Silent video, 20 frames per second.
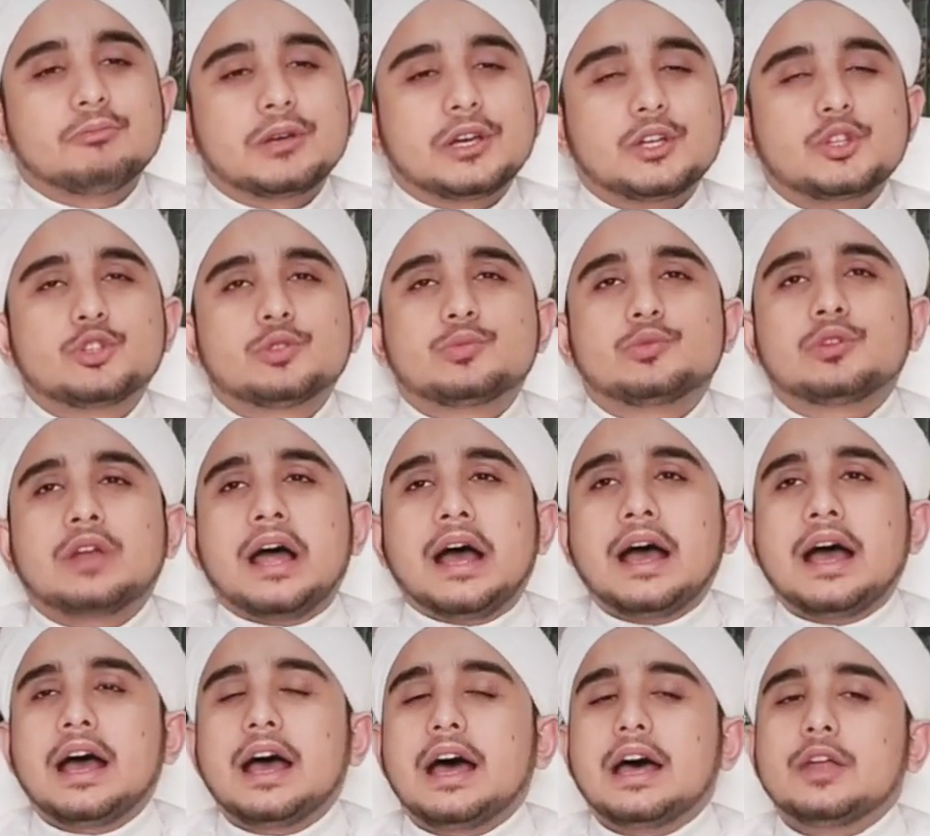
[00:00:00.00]
Begitu
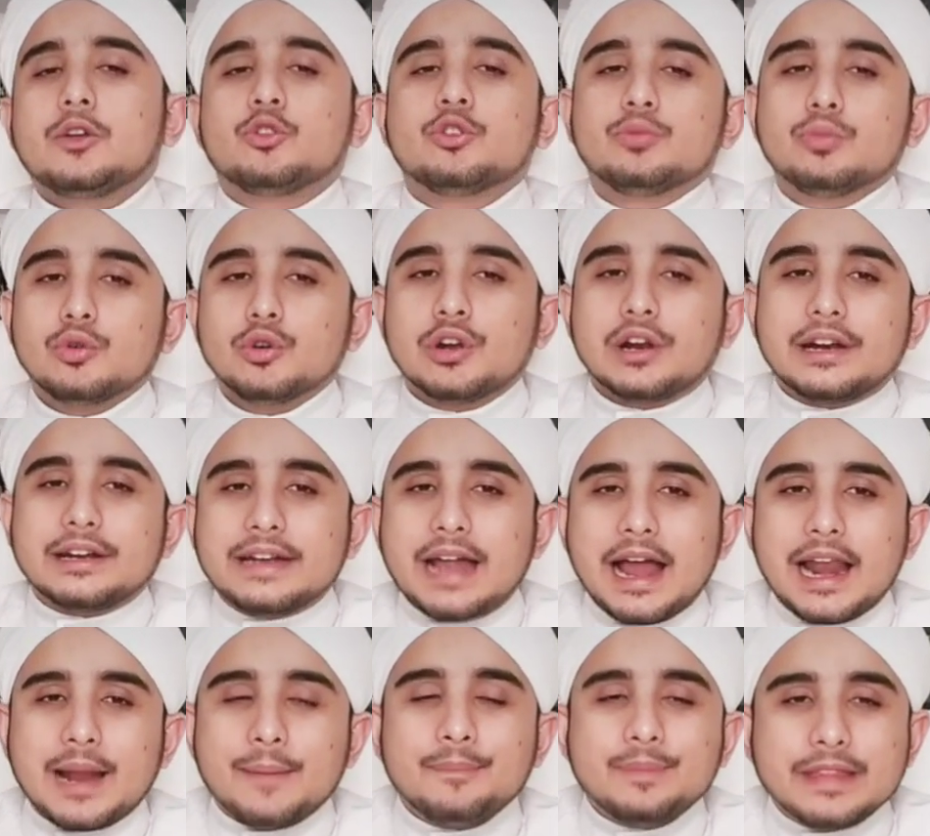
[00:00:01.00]
pula dubur,
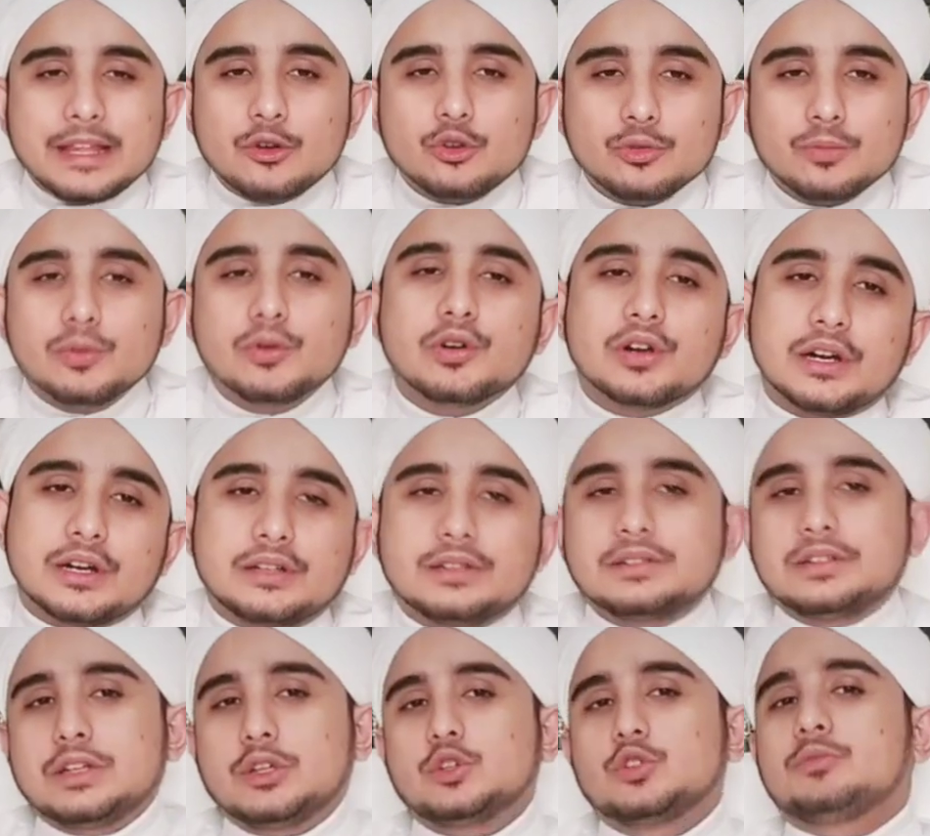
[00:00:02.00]
dalamnya
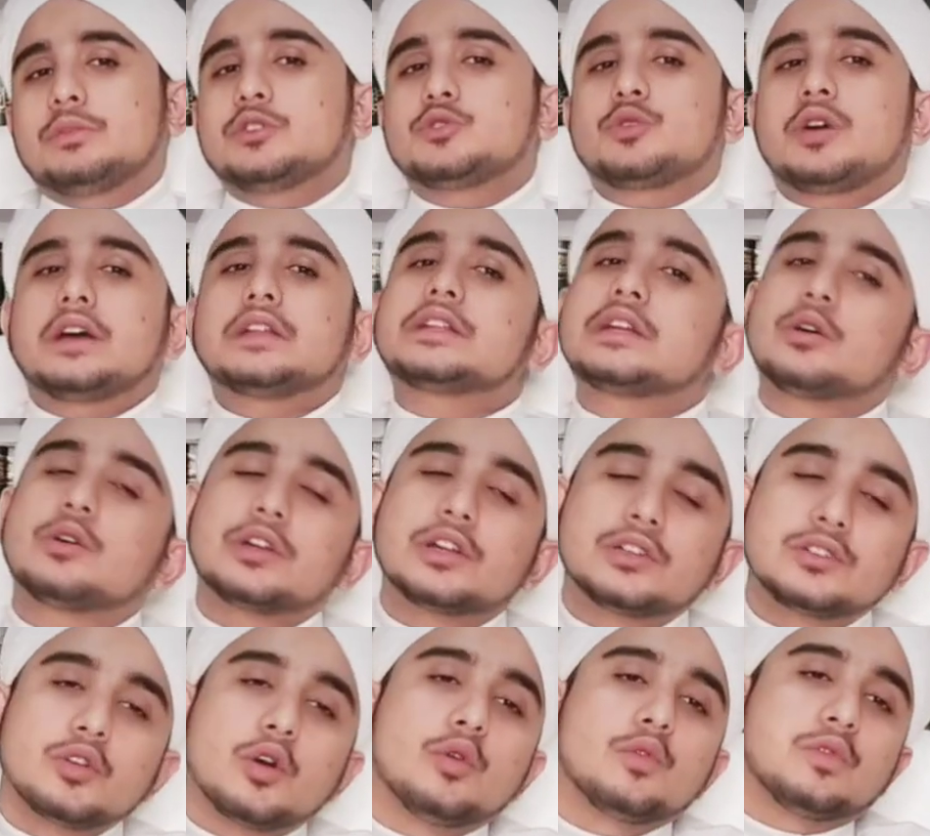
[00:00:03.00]
dubur, itu masuk
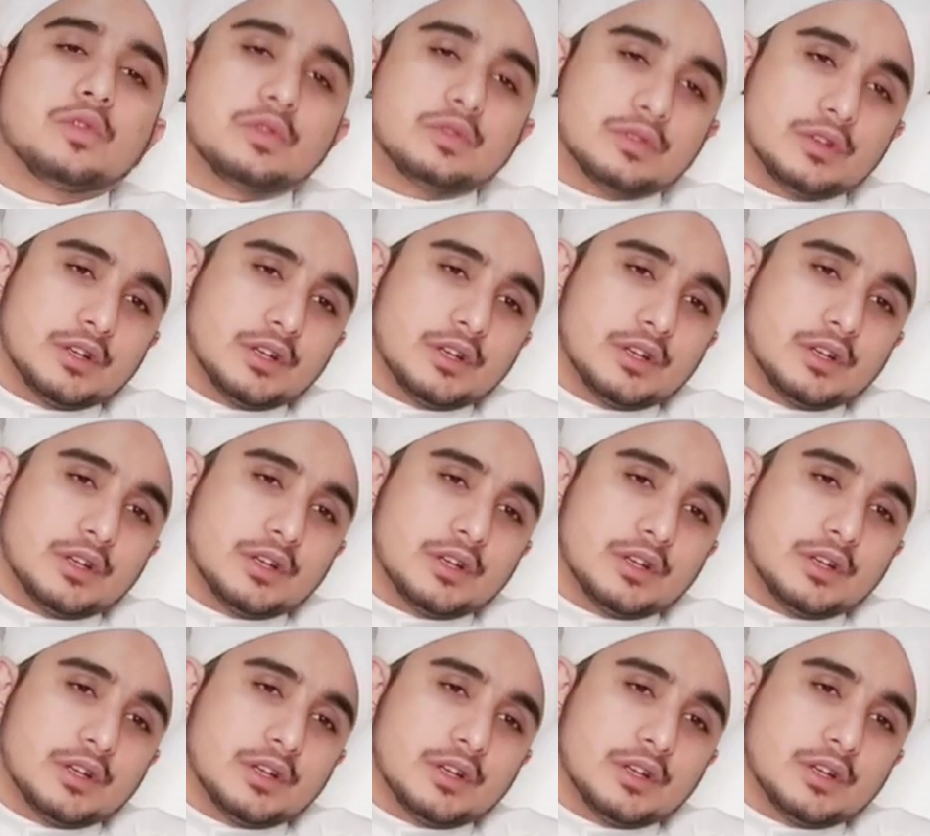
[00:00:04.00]
kategori jauf.